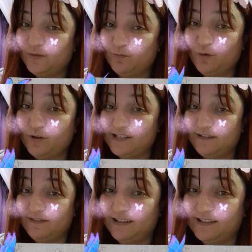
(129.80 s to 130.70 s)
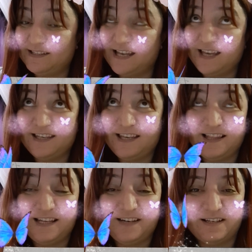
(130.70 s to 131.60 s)
Polis devleti ise
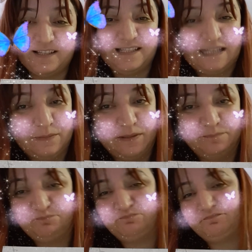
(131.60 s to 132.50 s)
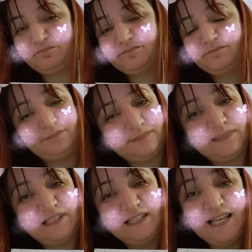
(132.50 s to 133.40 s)
kendileri versin gibi.
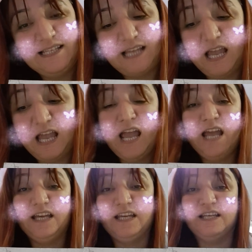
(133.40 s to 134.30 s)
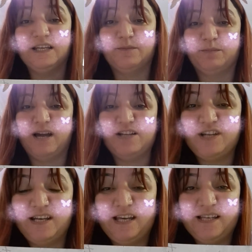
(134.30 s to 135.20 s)
Neyse. Ben
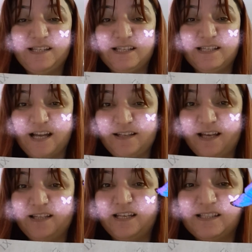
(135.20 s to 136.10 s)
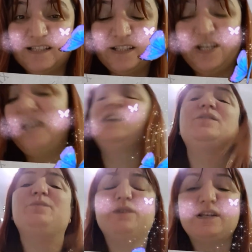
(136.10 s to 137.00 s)
Jane Casey'nin zaten yaz,
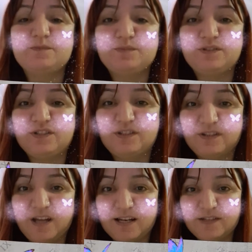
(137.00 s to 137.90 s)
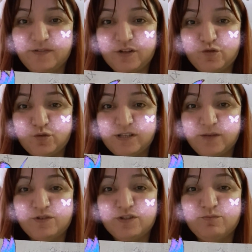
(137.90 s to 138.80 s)
şeylerin yazım tarzını falan çok
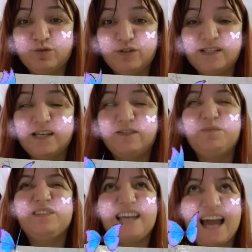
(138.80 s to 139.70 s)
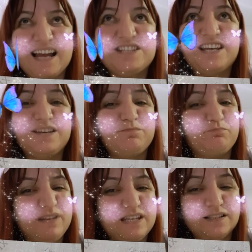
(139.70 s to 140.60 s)
sevmiştim. Bunu da sevdim. Gerçek
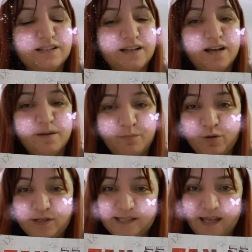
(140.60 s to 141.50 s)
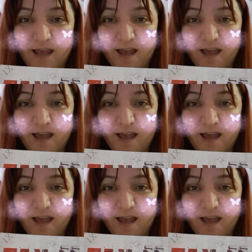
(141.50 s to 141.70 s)
bir polisiye.